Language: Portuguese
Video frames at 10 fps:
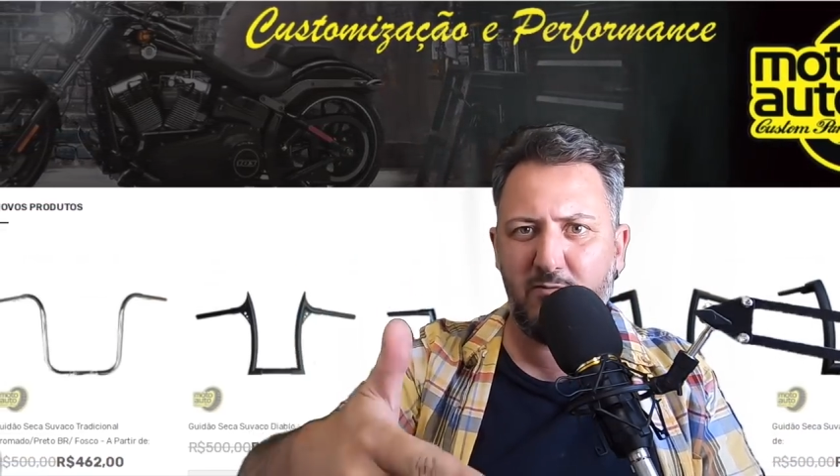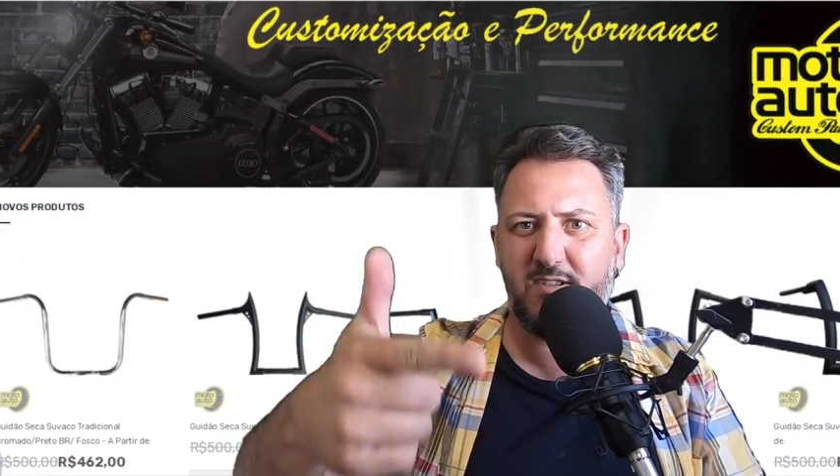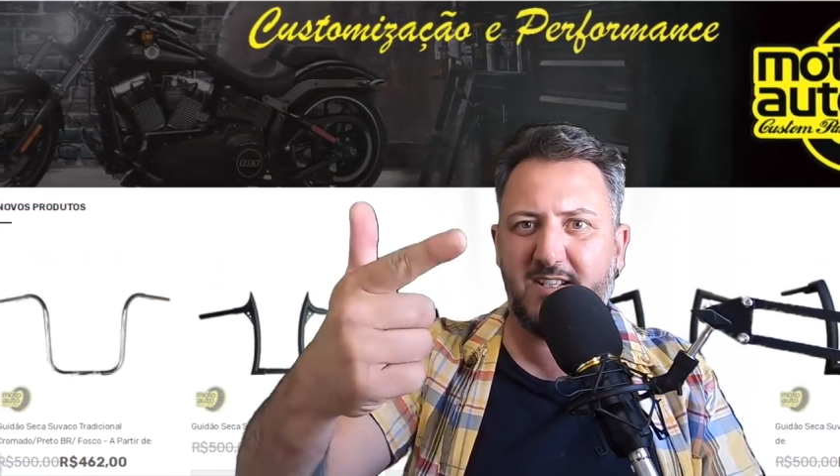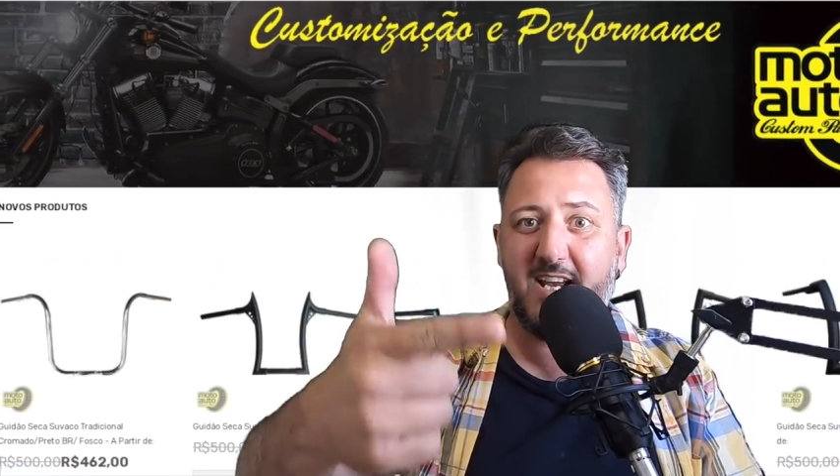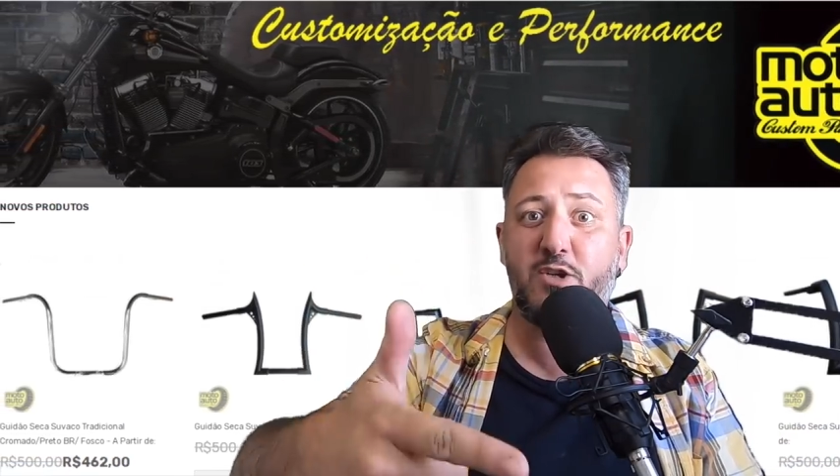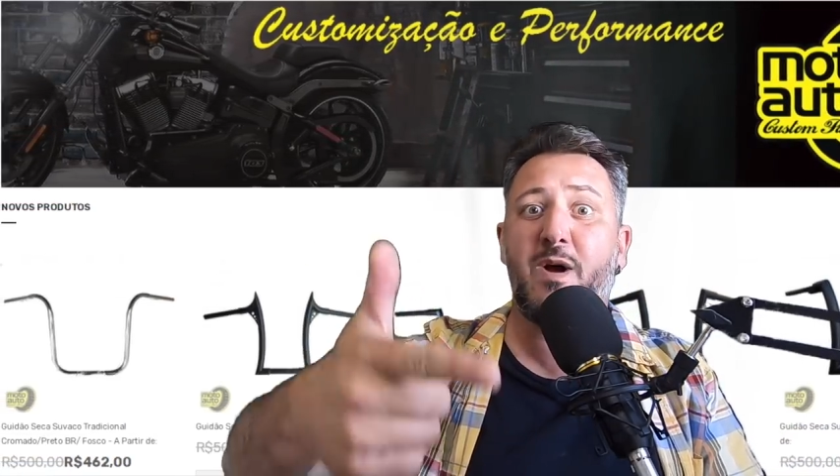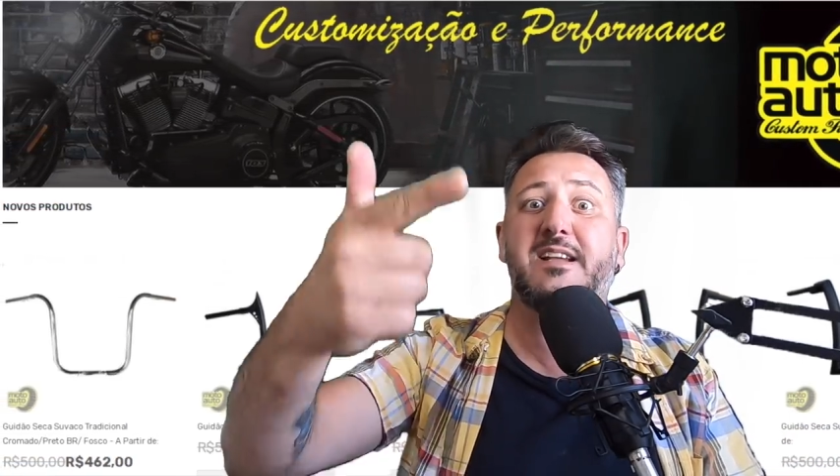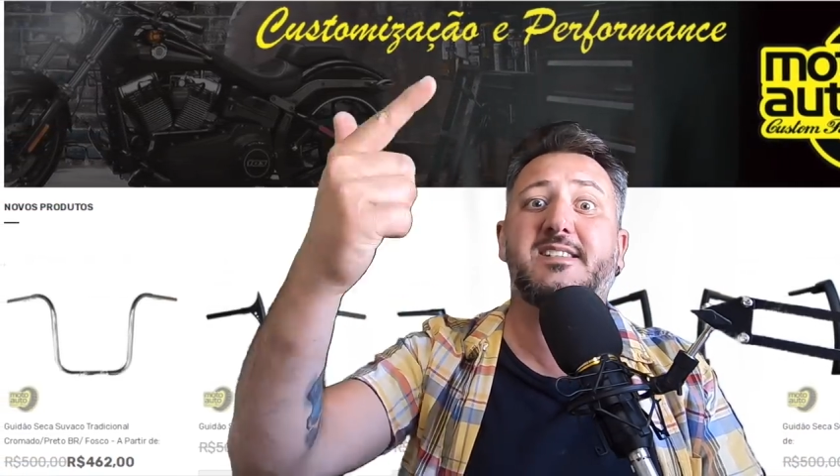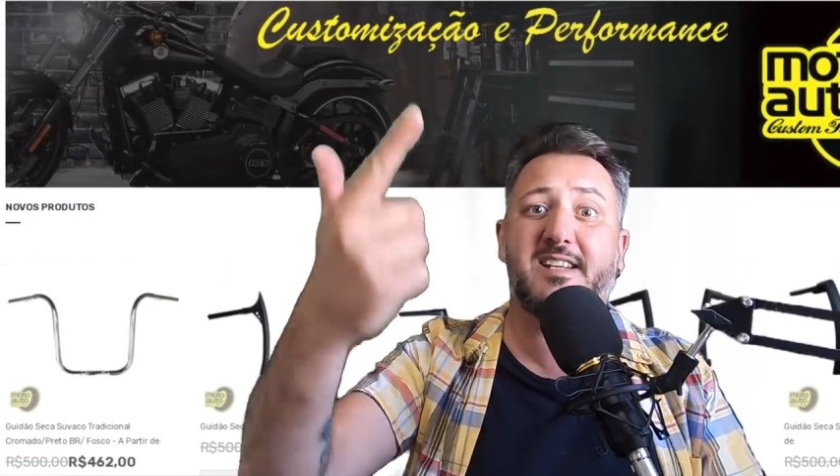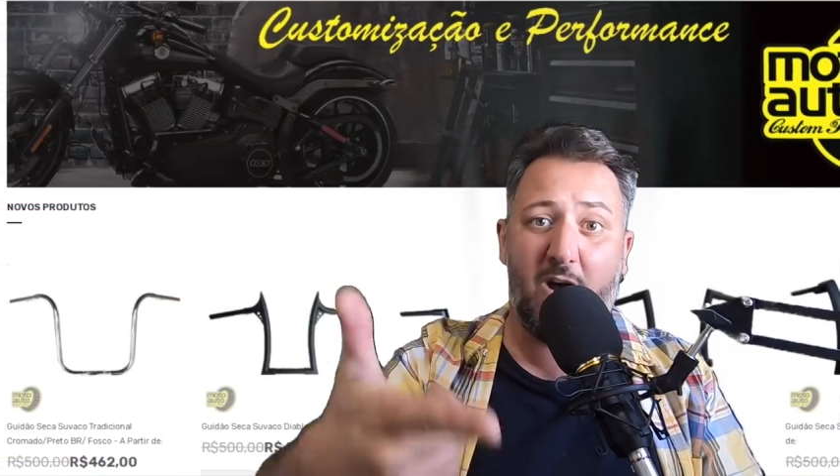seja um
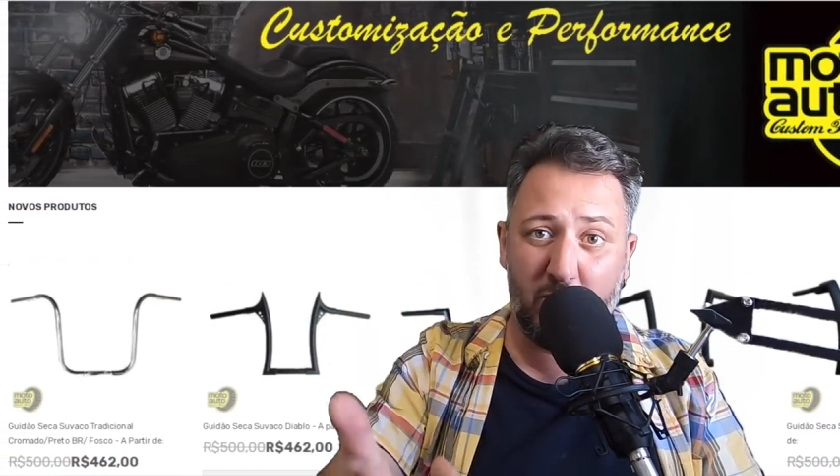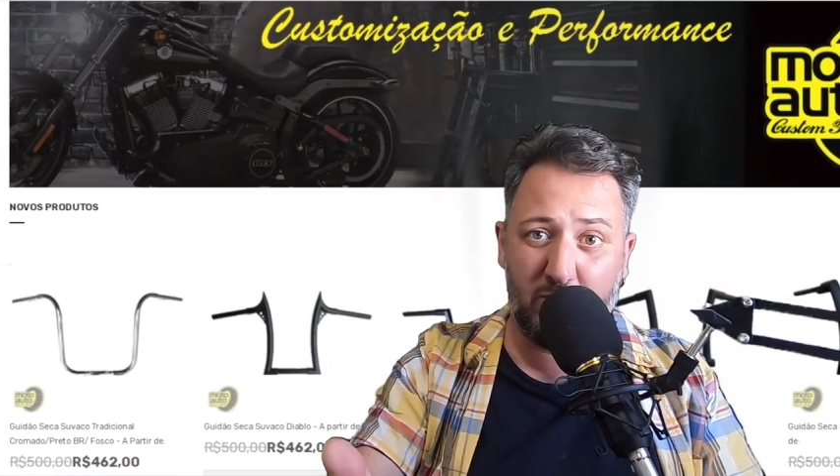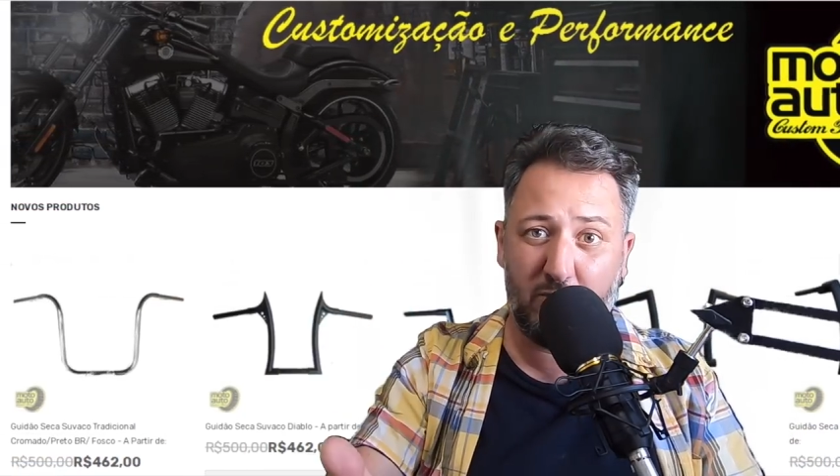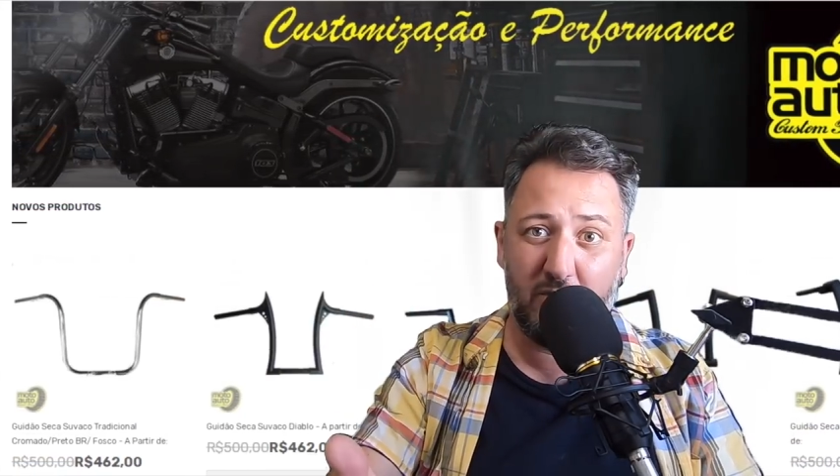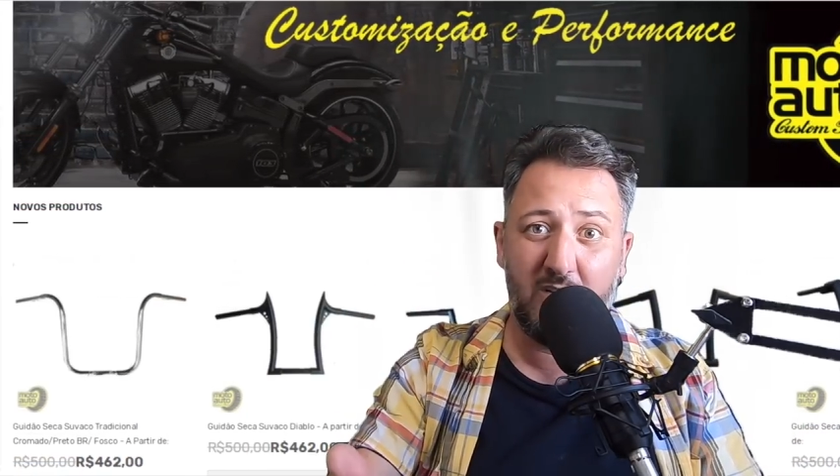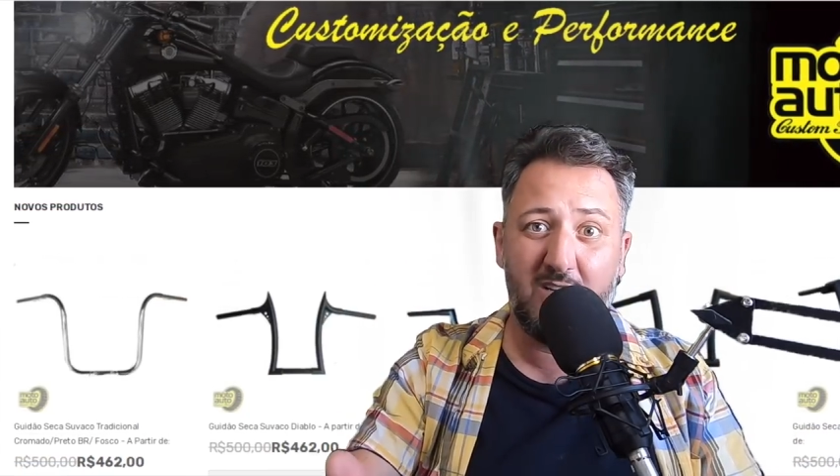assalto